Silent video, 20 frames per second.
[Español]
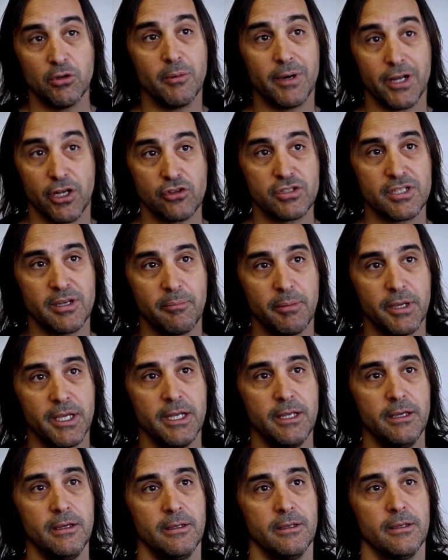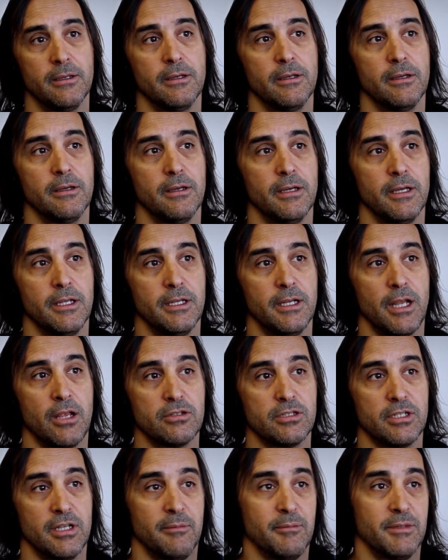de Barrios en
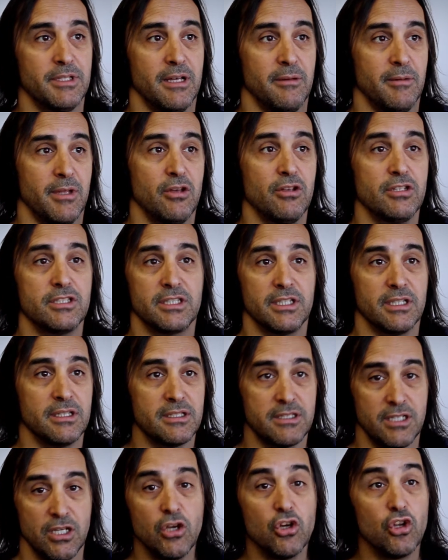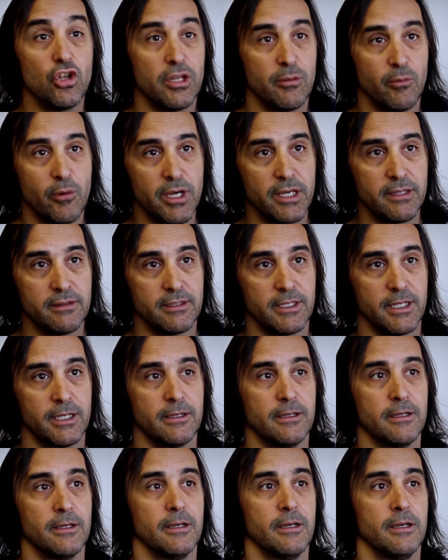el, a mediados del 75, lo demuestra.